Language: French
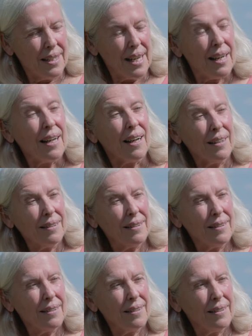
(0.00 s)
Et là,
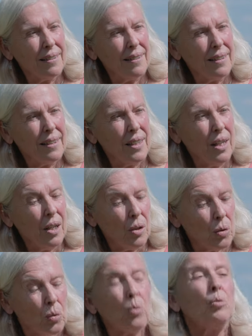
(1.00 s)

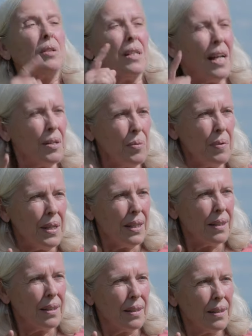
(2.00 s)
toute la nuit,
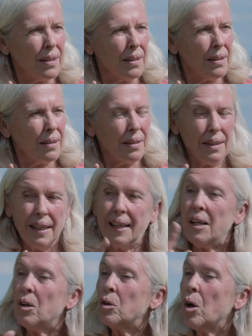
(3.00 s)

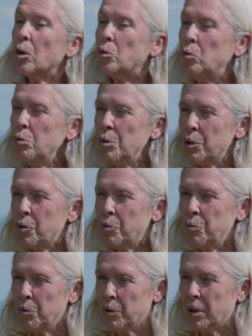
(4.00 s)
et encore tout le
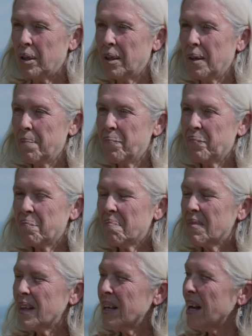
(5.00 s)
jour,
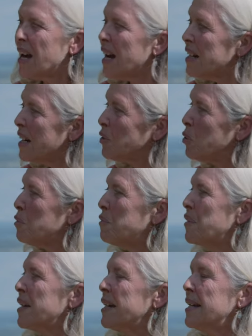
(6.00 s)
elle a
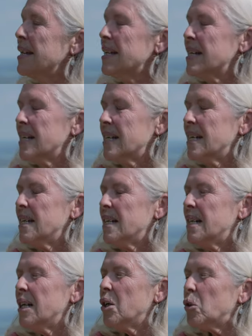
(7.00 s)
trouvé
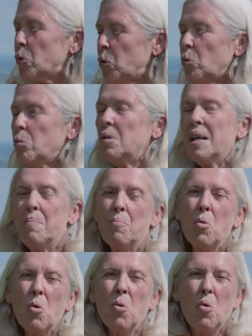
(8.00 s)
tous les
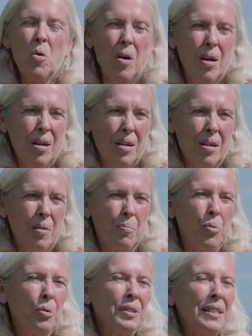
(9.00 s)
mots
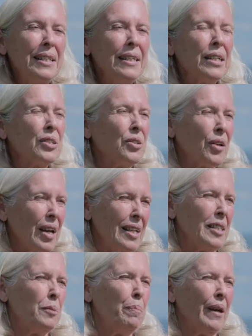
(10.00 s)
pour dire ce qu'elle
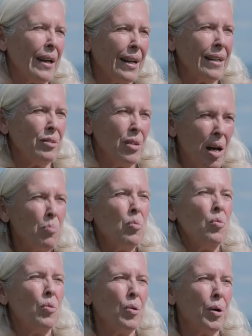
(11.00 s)
espérait de l'amour.